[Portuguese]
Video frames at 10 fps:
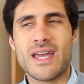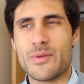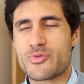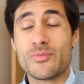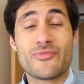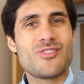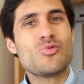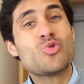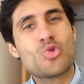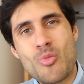eh, por exemplo ver
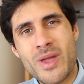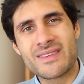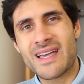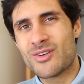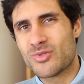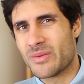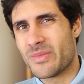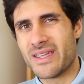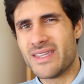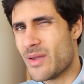um documentário
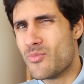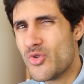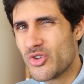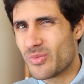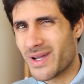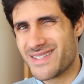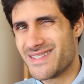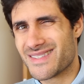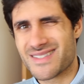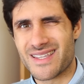também, é muito mais
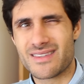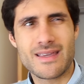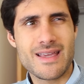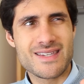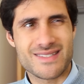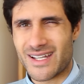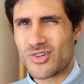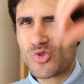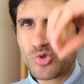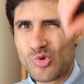interessante estar
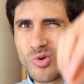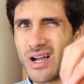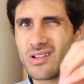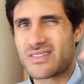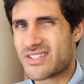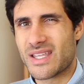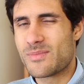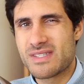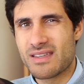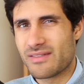no local que
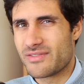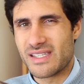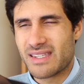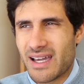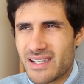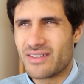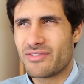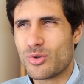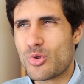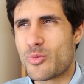estamos a visitar e a
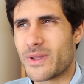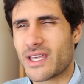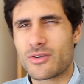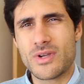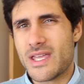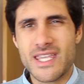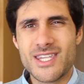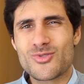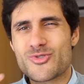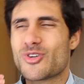ver o documentário
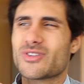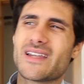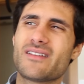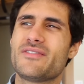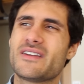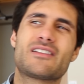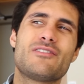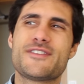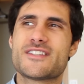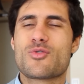e não só estar a ver a
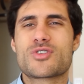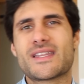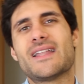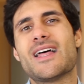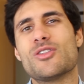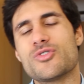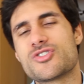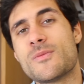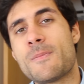televisão que está lá longe.